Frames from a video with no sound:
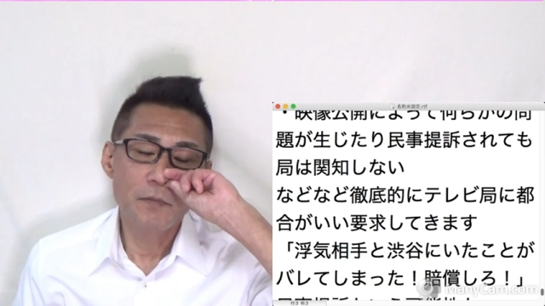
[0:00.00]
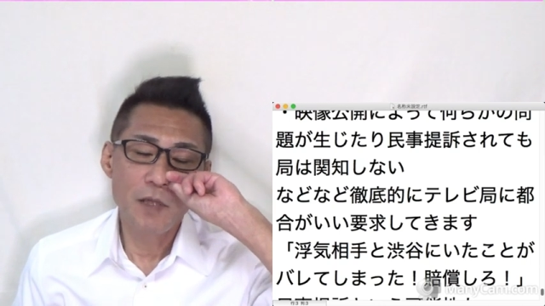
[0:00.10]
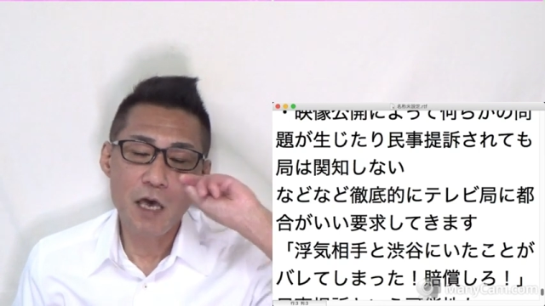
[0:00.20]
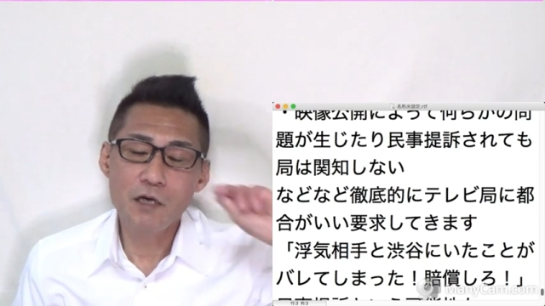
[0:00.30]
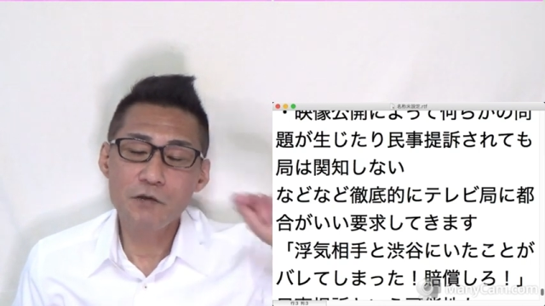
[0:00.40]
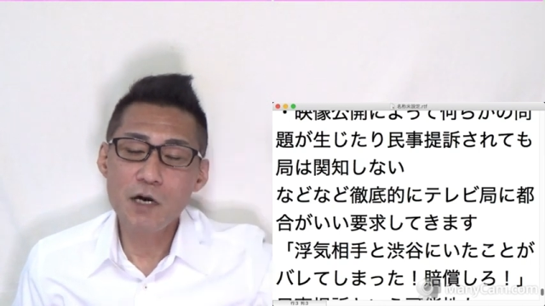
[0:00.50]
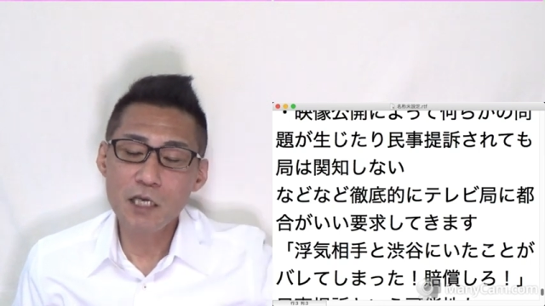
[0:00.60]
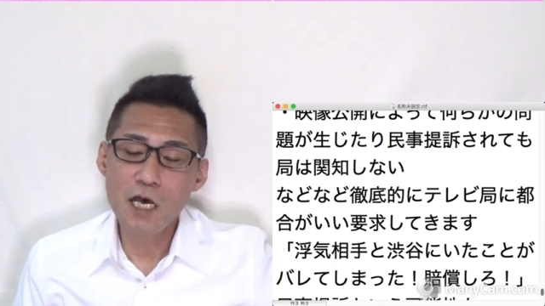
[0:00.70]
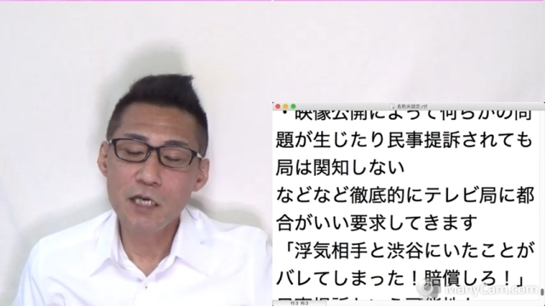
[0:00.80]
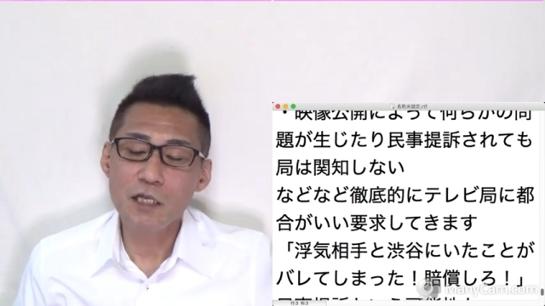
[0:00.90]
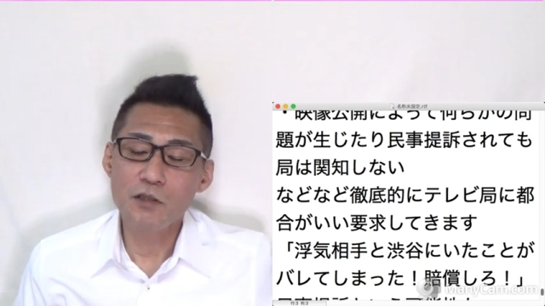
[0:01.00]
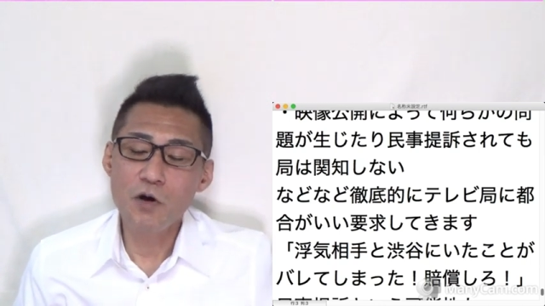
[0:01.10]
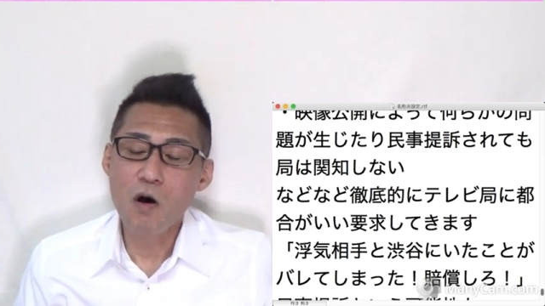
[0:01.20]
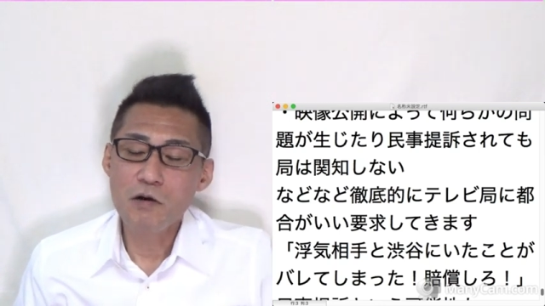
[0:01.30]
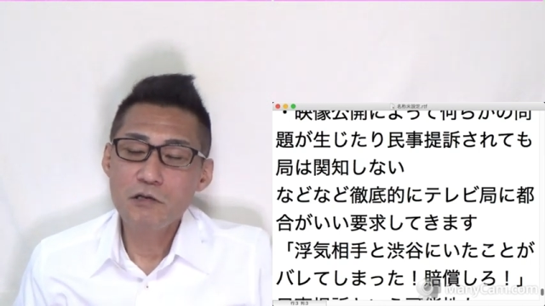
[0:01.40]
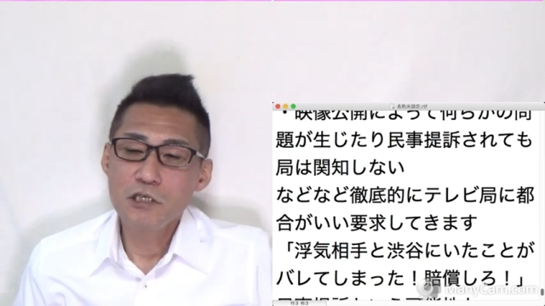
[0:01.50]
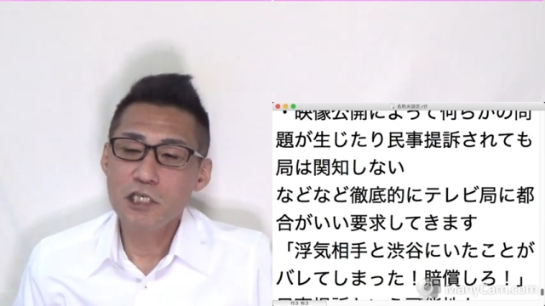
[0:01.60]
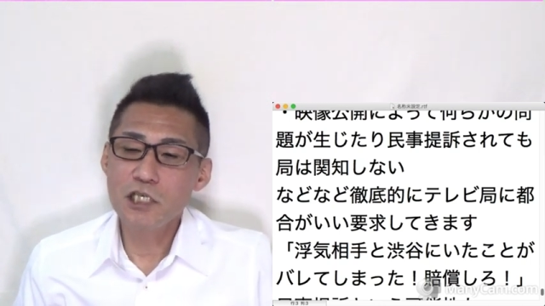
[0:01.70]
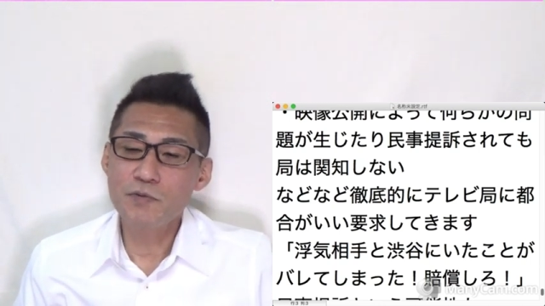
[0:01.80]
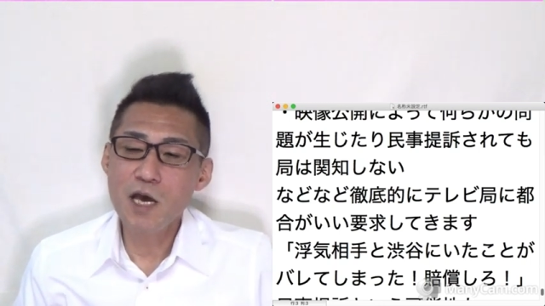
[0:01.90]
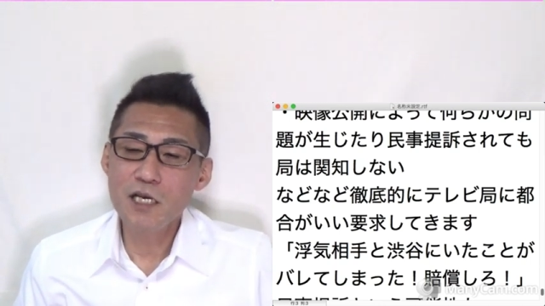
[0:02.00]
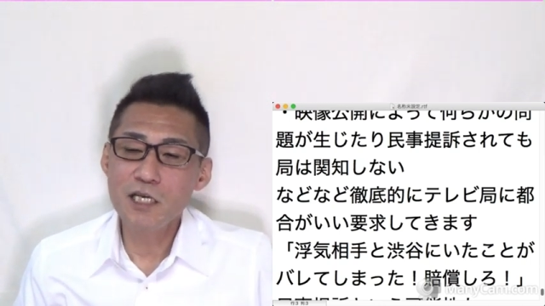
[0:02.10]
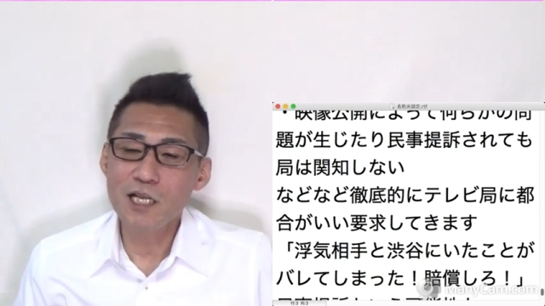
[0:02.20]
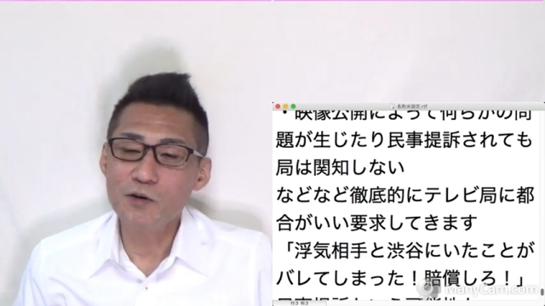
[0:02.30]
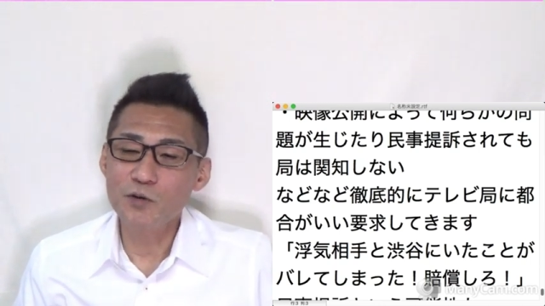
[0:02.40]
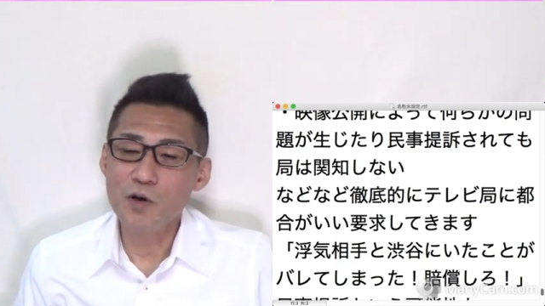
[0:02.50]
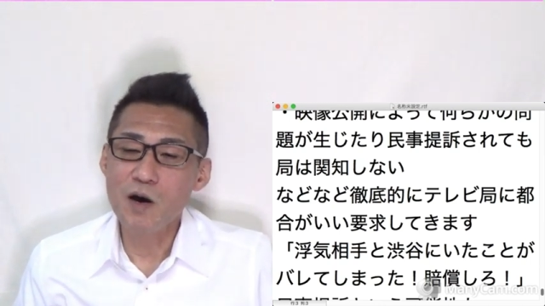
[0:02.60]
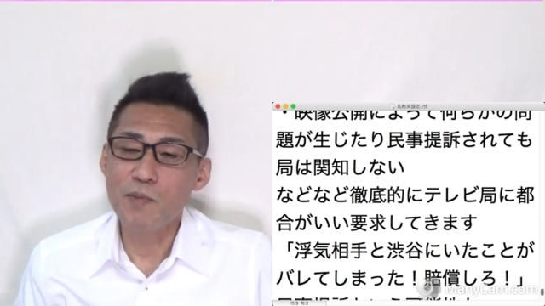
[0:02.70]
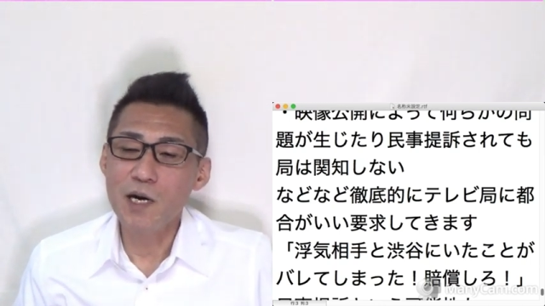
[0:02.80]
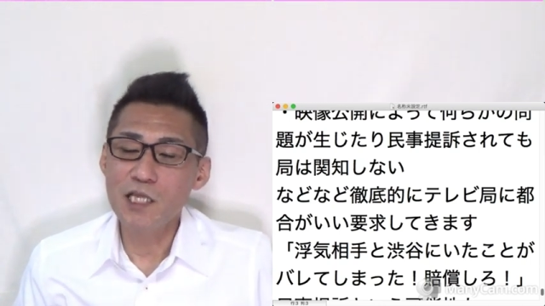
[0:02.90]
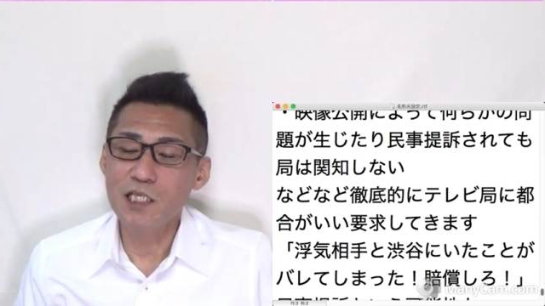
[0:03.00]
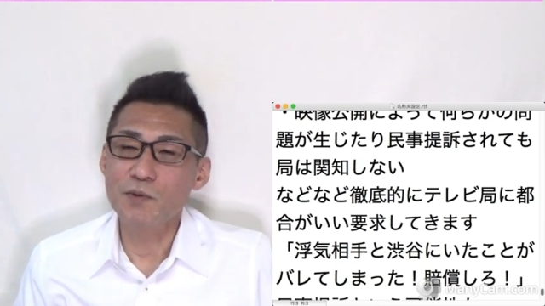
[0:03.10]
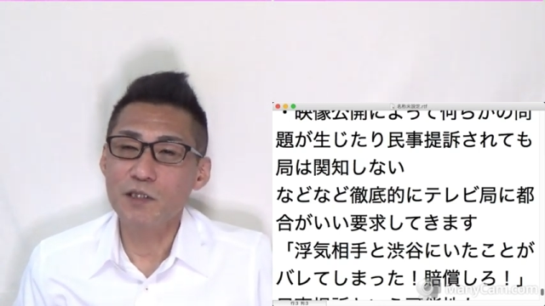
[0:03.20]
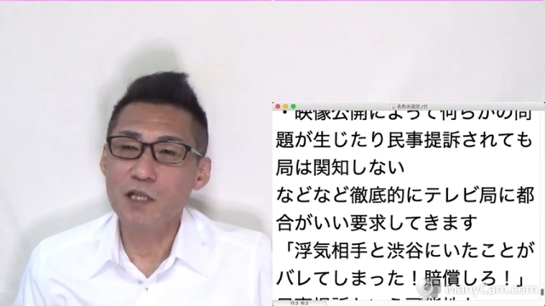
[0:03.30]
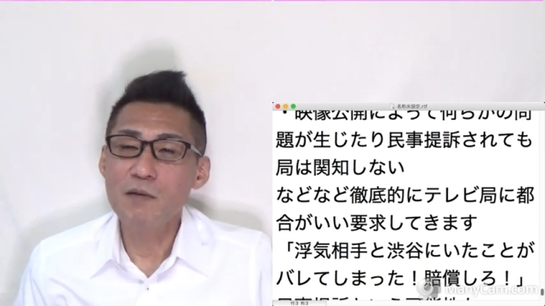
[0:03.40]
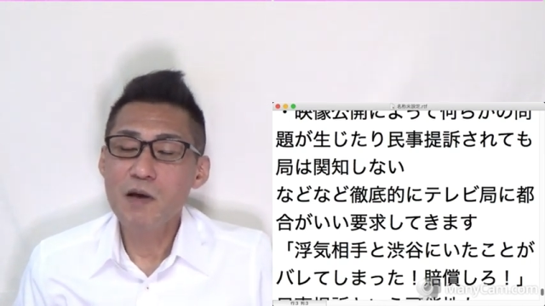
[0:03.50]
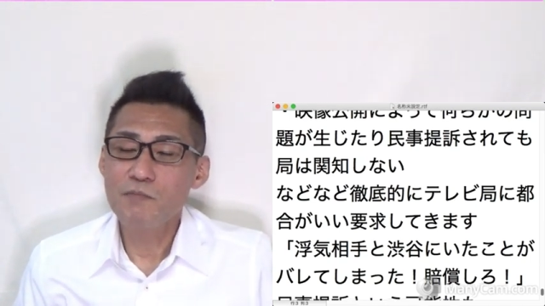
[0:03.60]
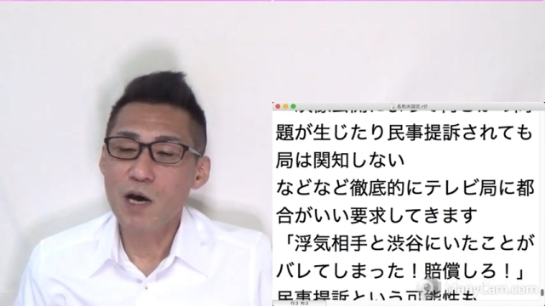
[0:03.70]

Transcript: えー、浮気相手と渋谷にいたことがバレてしまった。